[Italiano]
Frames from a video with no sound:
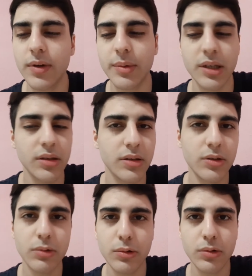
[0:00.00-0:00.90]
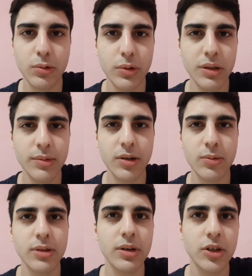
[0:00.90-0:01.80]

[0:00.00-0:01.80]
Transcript: Vabbè, io chiudo qui, mi raccomando